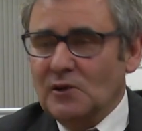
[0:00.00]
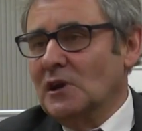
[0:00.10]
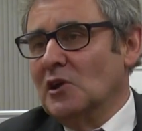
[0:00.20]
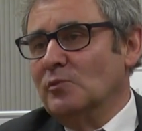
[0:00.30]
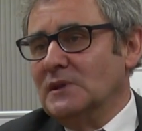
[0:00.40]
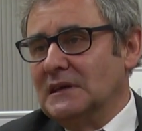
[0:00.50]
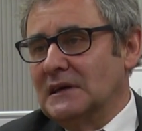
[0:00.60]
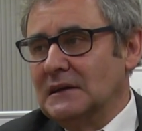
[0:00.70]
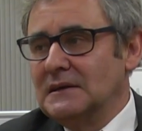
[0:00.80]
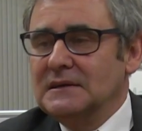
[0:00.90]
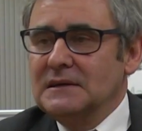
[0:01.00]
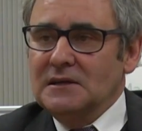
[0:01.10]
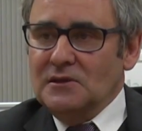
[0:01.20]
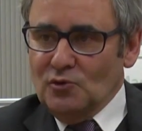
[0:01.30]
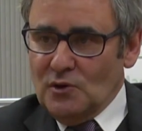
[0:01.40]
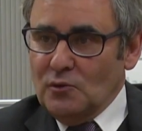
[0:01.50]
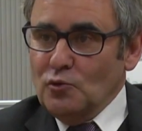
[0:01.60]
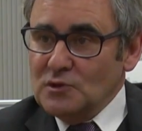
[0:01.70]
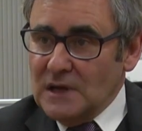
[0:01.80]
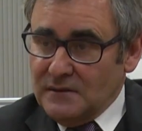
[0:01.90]
de escuela dominical, eh,
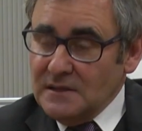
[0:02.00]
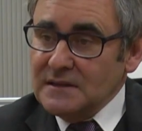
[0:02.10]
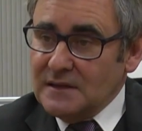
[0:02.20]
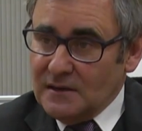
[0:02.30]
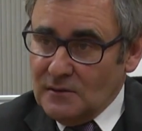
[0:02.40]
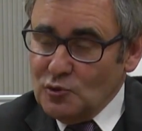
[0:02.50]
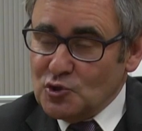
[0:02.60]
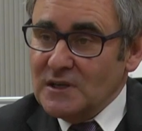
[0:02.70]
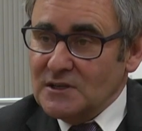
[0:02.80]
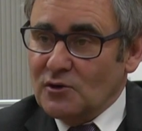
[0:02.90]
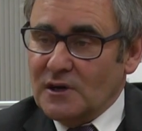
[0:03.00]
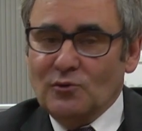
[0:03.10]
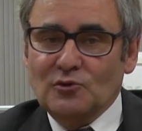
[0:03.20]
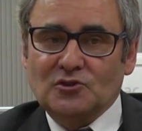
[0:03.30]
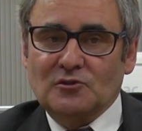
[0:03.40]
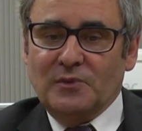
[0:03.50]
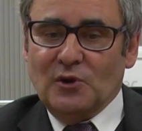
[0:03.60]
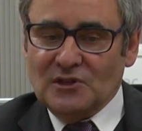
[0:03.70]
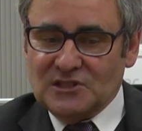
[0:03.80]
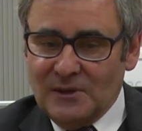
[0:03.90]
no hacen este uso de estos recursos,
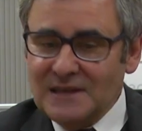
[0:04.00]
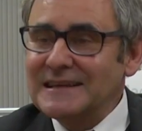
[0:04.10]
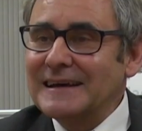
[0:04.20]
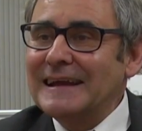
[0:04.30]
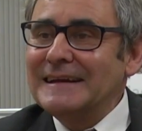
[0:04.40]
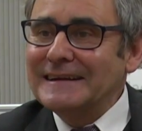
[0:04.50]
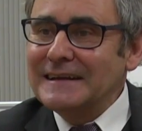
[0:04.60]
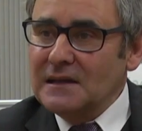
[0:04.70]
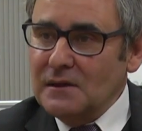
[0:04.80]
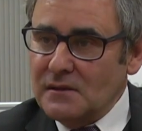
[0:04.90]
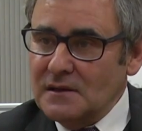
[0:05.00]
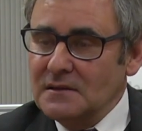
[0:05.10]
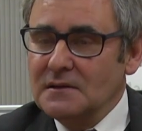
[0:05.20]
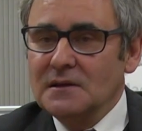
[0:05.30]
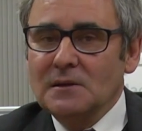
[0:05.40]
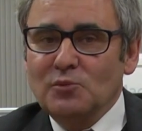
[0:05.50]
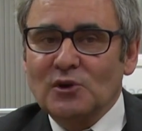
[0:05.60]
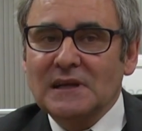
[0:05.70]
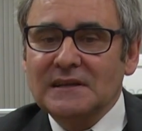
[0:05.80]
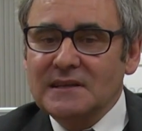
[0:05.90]
pero que se vea esa gran riqueza,
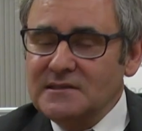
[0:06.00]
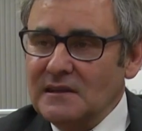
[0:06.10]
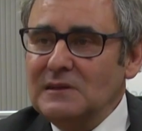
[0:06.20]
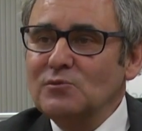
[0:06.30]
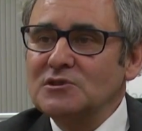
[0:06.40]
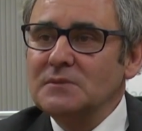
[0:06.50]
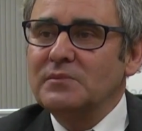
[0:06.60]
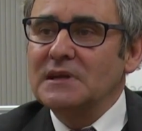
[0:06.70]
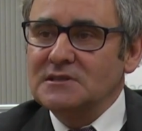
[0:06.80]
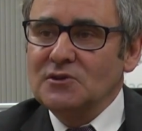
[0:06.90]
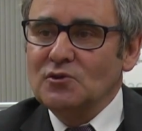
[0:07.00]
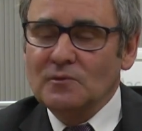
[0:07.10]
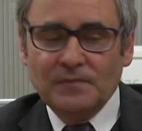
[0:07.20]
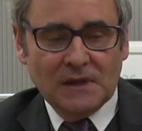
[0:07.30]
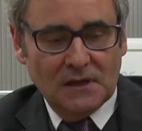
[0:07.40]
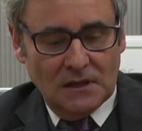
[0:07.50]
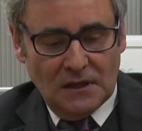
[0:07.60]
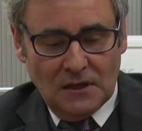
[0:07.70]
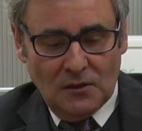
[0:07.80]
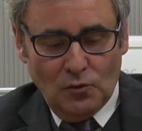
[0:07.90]
porque el cristianismo siempre ha sido
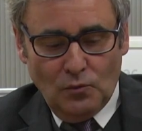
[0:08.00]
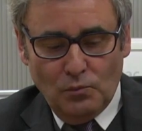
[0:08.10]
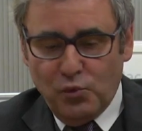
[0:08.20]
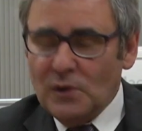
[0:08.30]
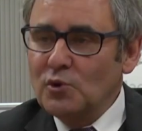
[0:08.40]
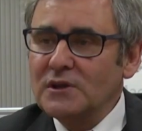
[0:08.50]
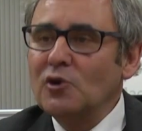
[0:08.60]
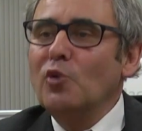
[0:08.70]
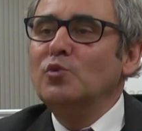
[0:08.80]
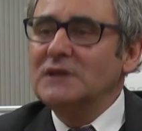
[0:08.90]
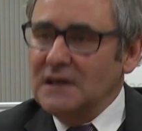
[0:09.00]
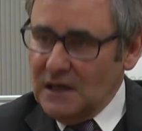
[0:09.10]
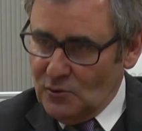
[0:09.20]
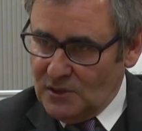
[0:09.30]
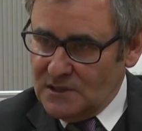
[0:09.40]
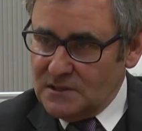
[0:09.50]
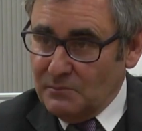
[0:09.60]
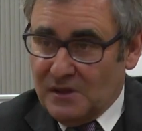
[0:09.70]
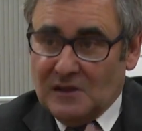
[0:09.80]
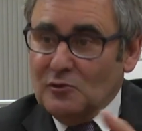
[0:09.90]
eh, un pueblo de comunicadores,
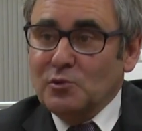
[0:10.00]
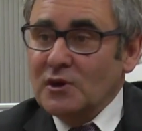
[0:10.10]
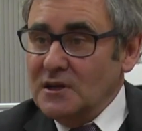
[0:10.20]
empezando por